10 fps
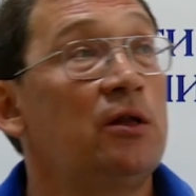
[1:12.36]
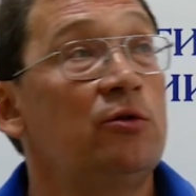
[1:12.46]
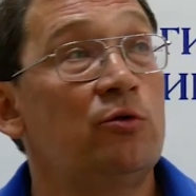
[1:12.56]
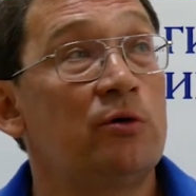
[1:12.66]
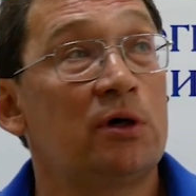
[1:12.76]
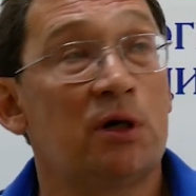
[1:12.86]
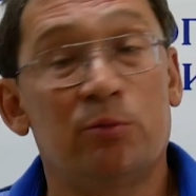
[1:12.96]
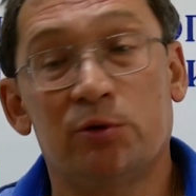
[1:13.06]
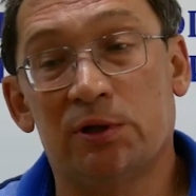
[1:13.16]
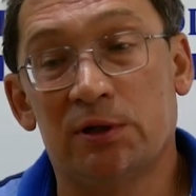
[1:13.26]
но
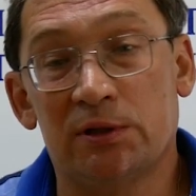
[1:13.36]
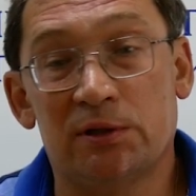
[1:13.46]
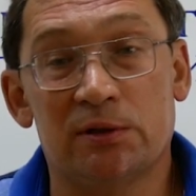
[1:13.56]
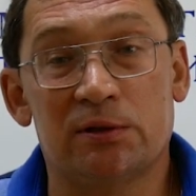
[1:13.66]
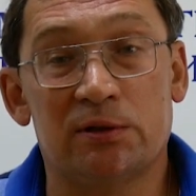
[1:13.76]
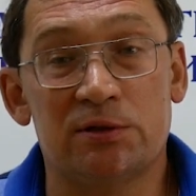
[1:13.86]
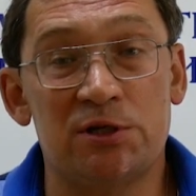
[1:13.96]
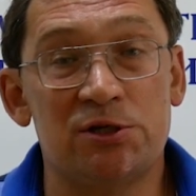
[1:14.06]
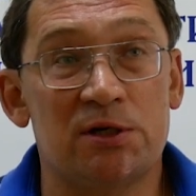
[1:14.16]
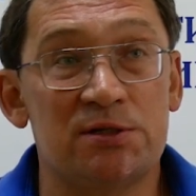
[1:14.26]
работает э,
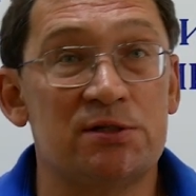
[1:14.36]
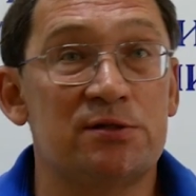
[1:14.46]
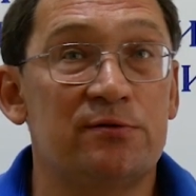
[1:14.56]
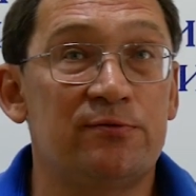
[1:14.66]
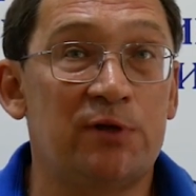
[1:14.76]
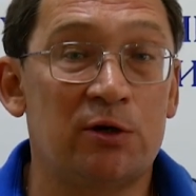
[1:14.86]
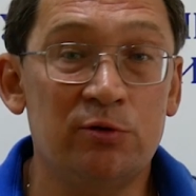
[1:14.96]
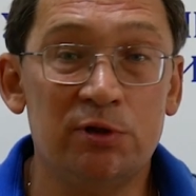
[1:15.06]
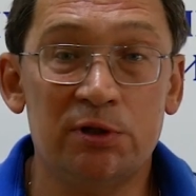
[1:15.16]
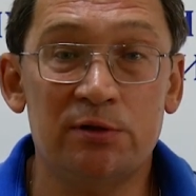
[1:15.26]
сейчас в
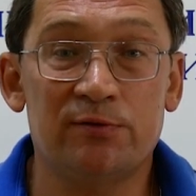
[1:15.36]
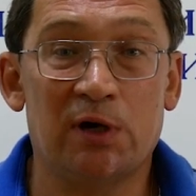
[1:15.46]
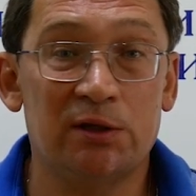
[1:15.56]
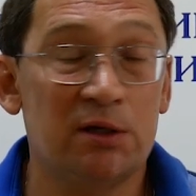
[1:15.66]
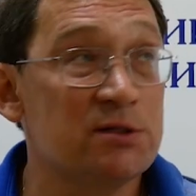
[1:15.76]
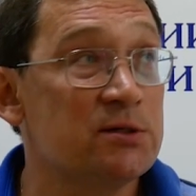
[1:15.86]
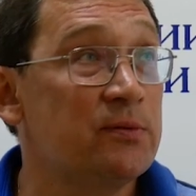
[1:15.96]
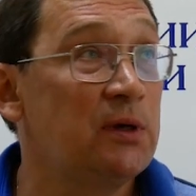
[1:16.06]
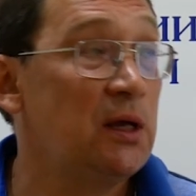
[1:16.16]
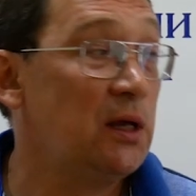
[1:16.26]
Торонто, в
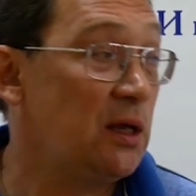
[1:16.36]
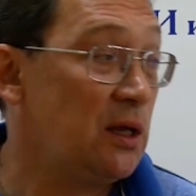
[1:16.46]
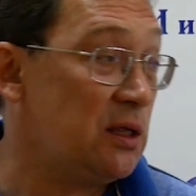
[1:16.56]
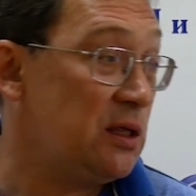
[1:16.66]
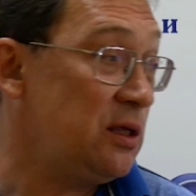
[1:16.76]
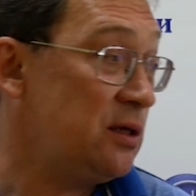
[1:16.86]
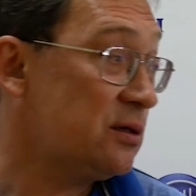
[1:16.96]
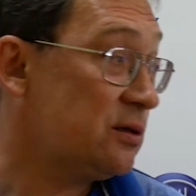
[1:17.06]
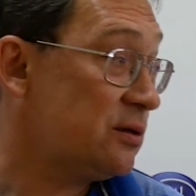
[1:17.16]
Канаде. И